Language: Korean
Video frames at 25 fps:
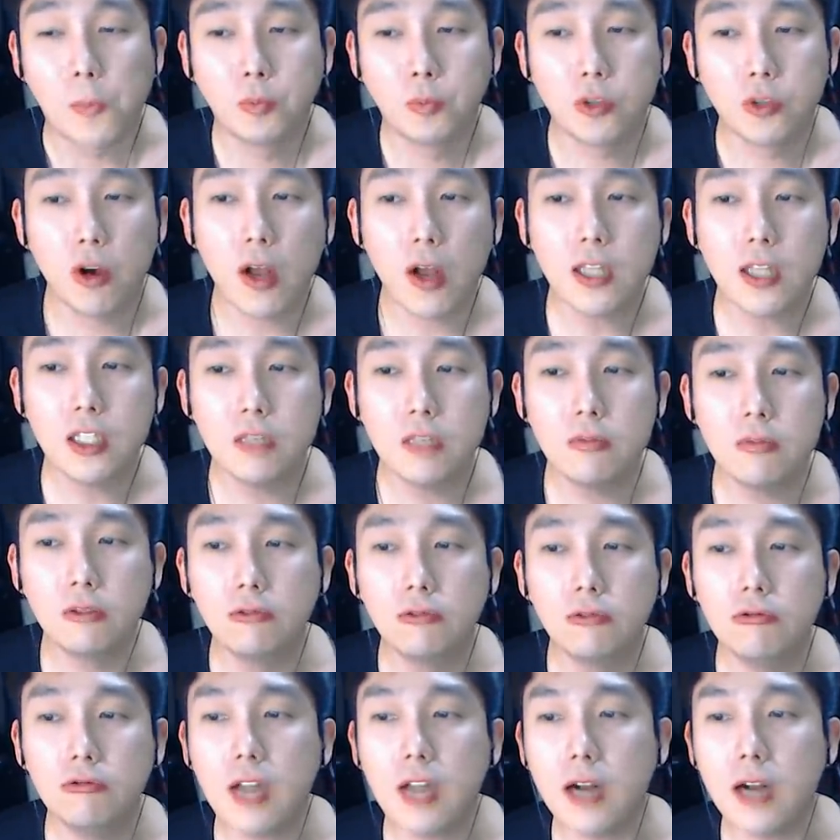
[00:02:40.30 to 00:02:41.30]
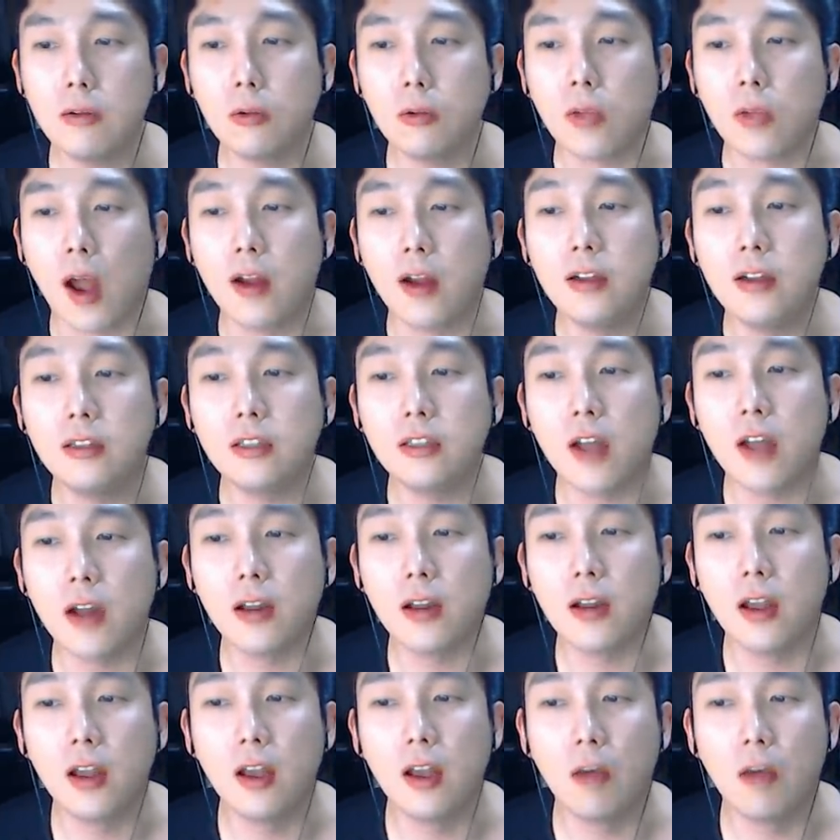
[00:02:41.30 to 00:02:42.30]
저갓집은 순살도
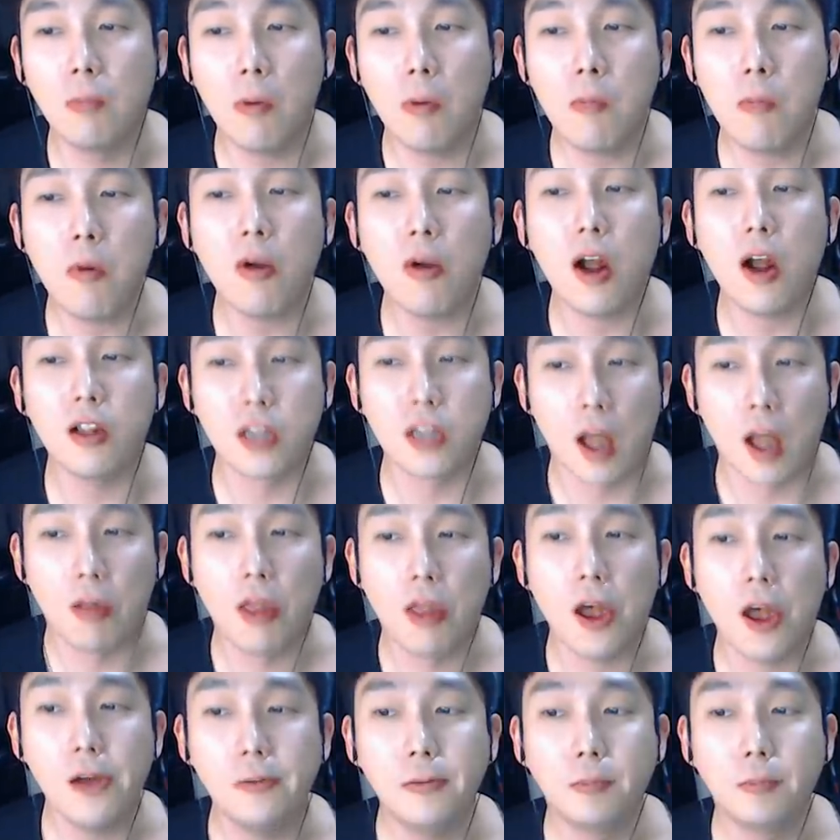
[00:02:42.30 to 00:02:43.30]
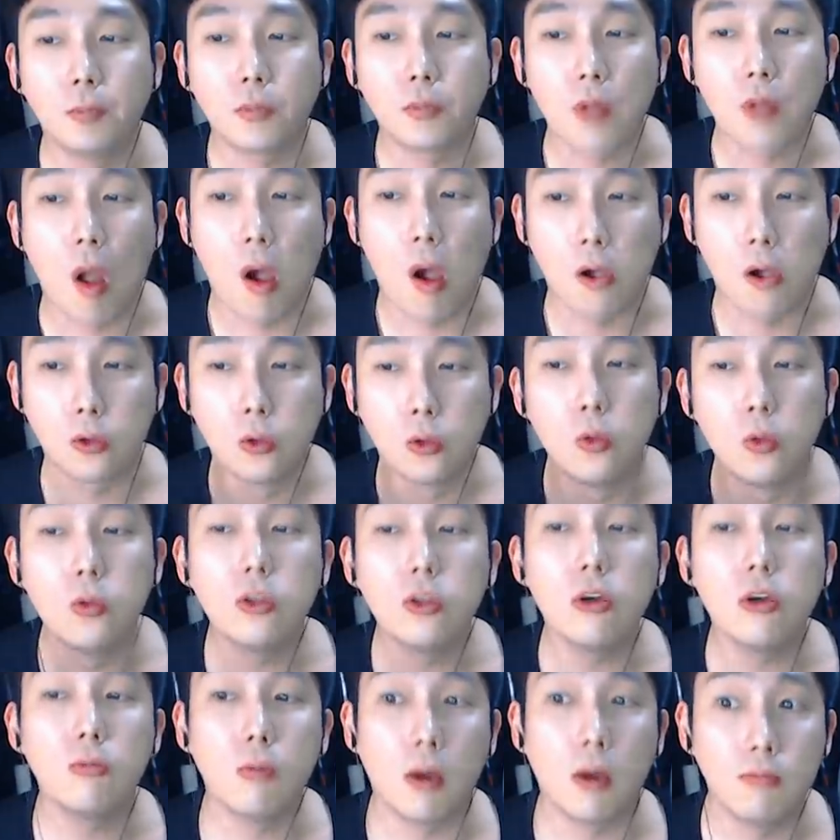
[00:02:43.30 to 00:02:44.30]
다리살이에요. 뻑뻑하지 않아? 아,
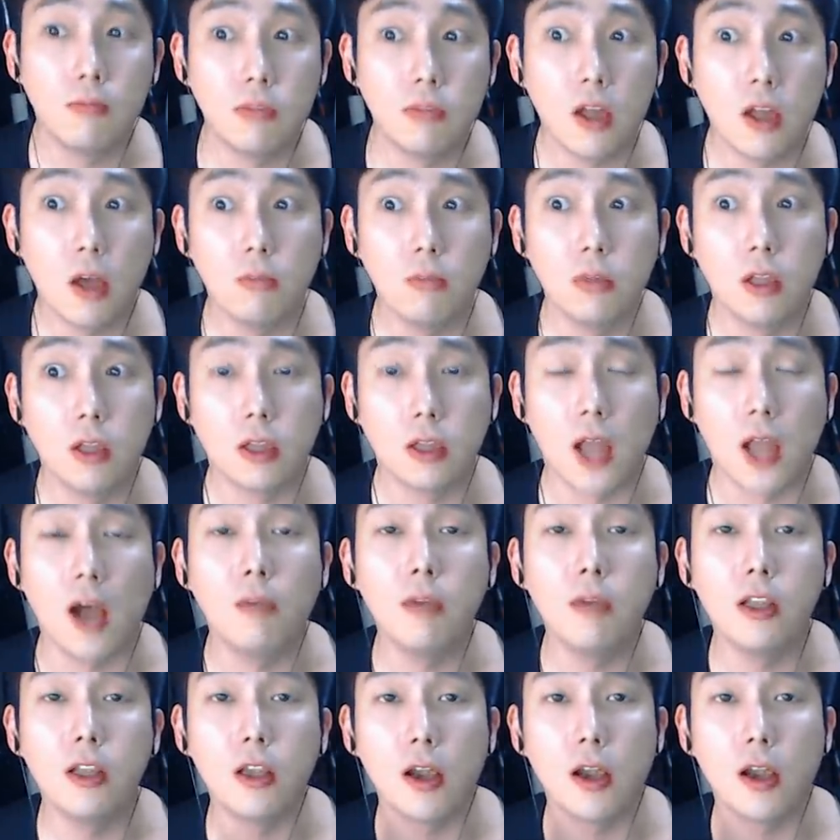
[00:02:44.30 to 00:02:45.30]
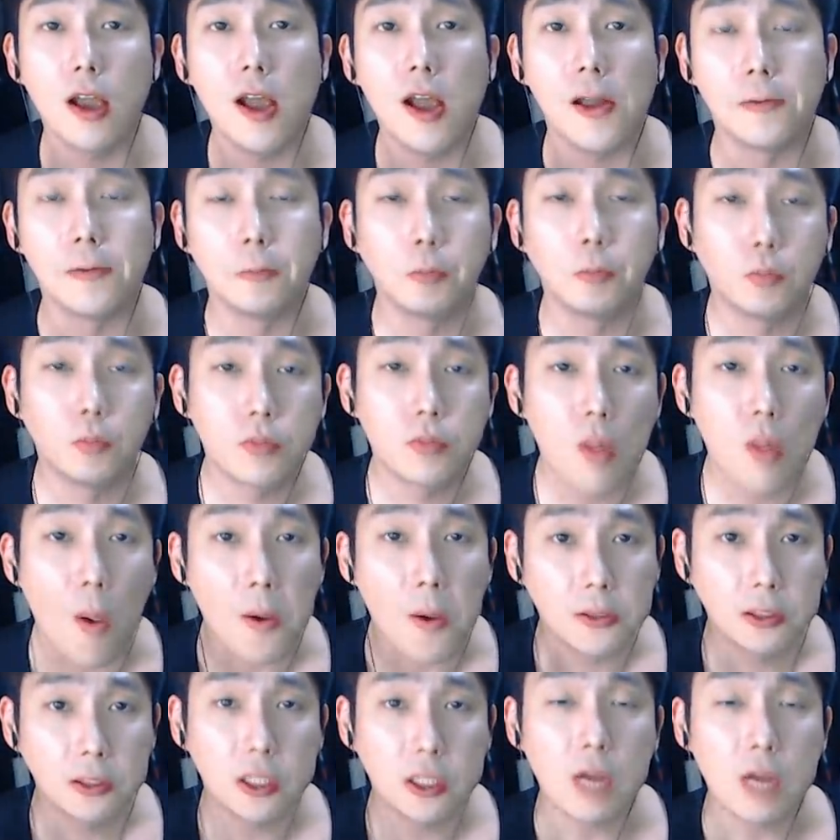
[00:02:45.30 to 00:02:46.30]
좋은 정보 감사합니다. 다음에 제가
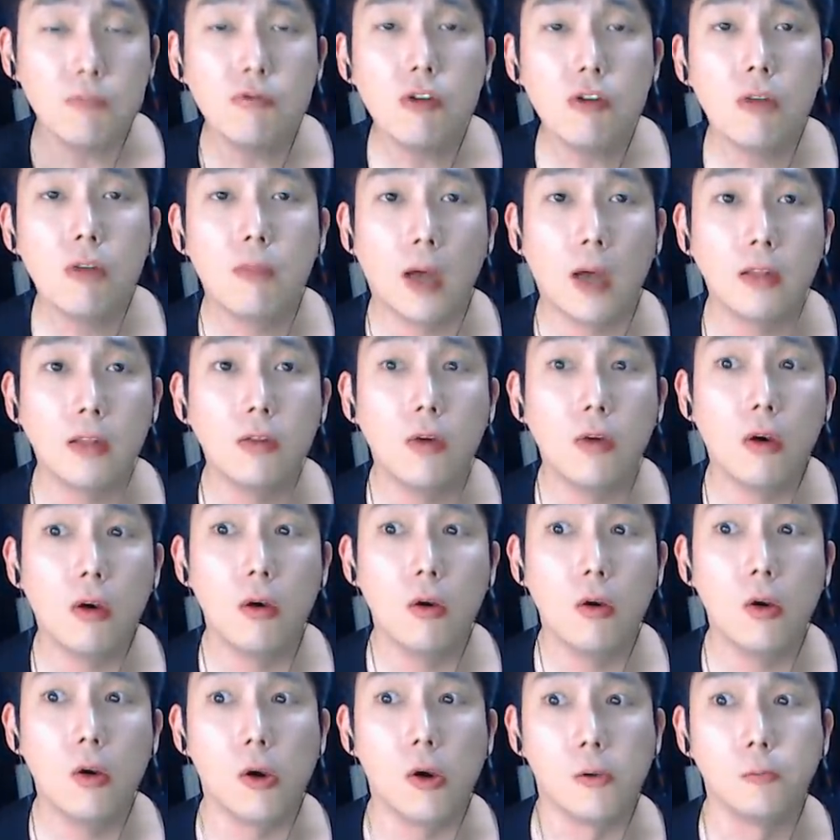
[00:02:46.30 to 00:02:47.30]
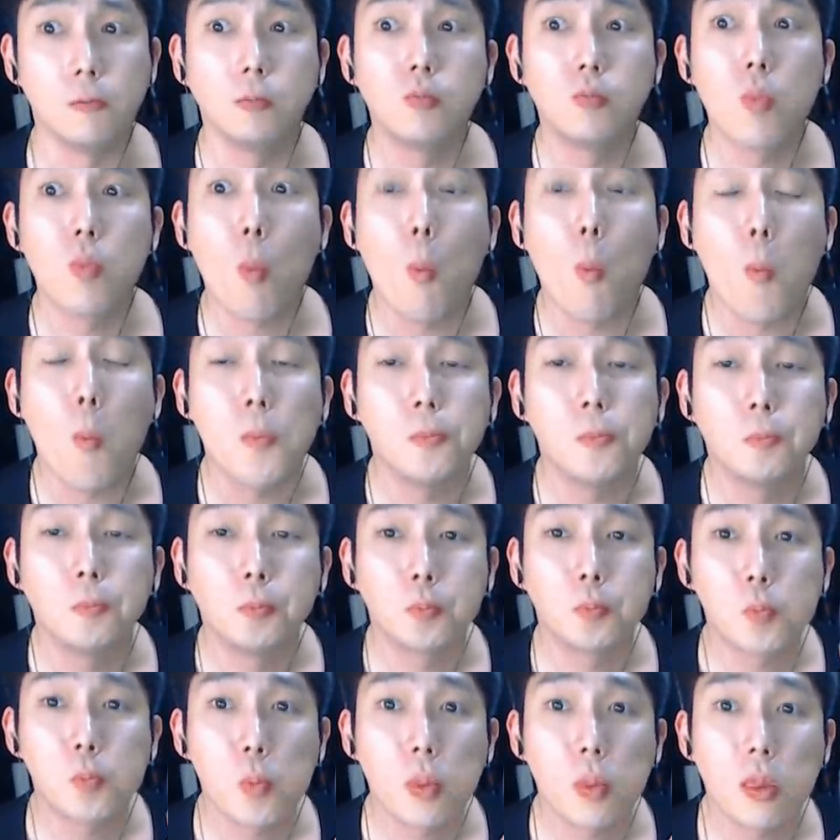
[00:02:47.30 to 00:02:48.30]
상품권 받은 걸로
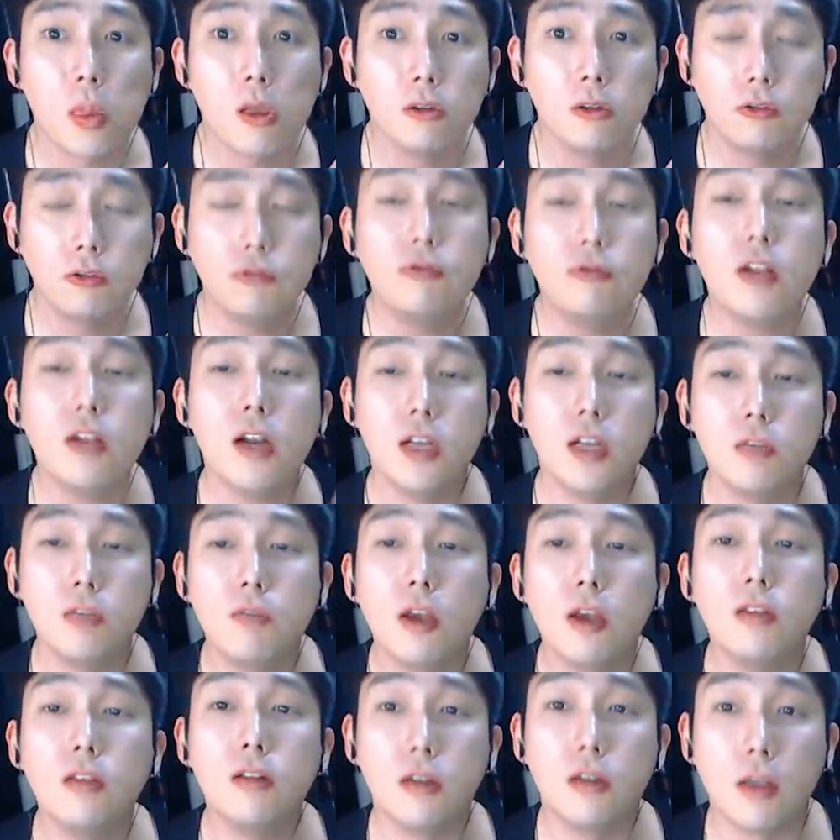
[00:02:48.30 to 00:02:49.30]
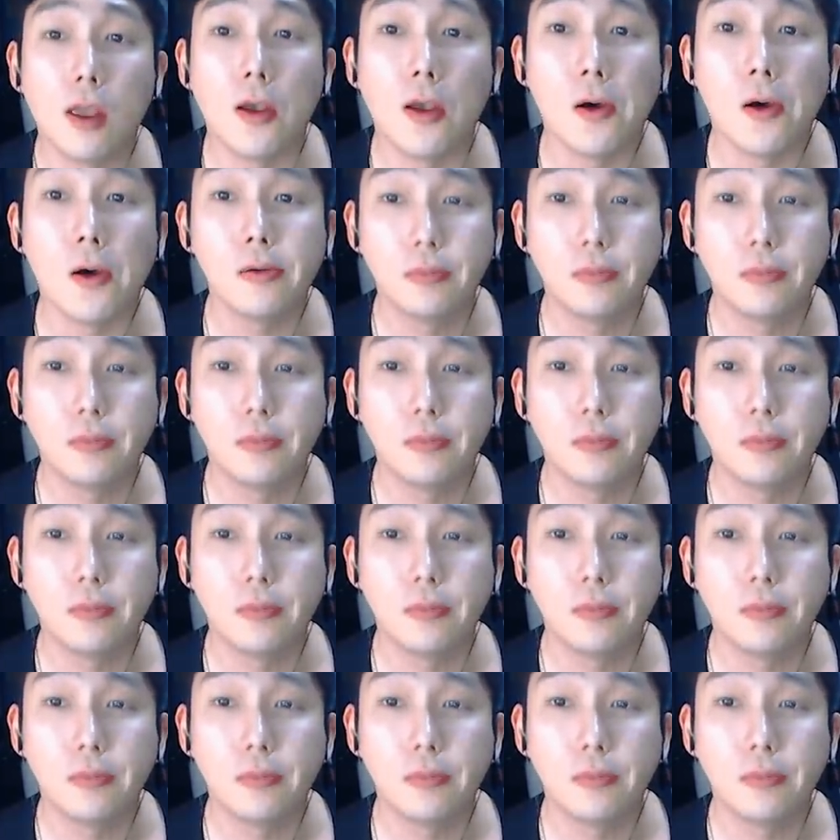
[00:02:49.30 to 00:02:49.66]
순살 리뷰해드릴게요.